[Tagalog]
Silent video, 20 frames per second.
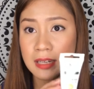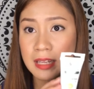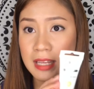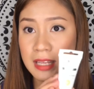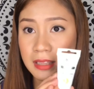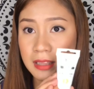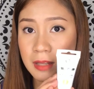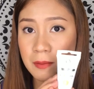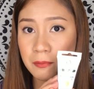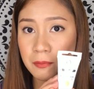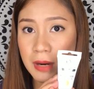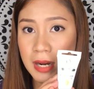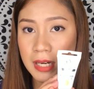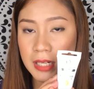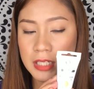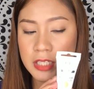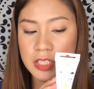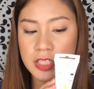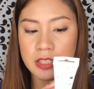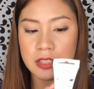liit ng
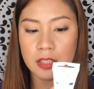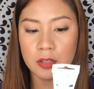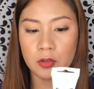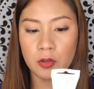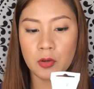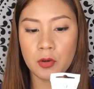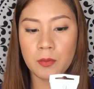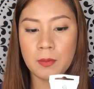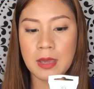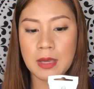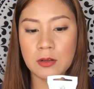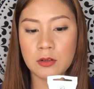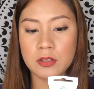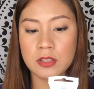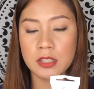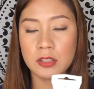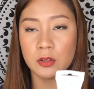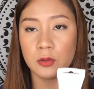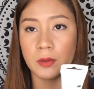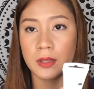packaging na to,
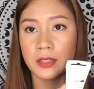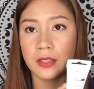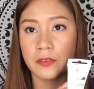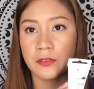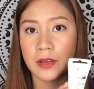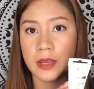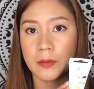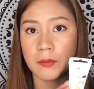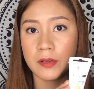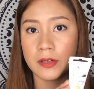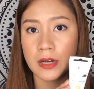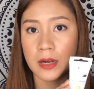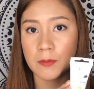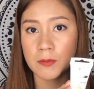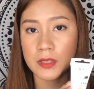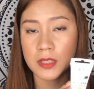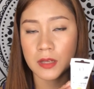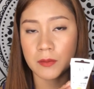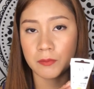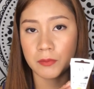meron siyang 25
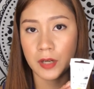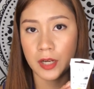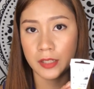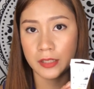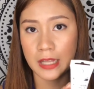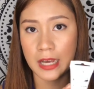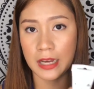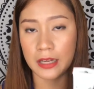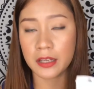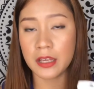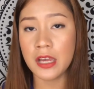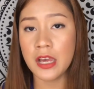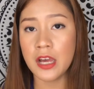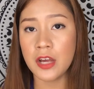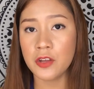grams ng product.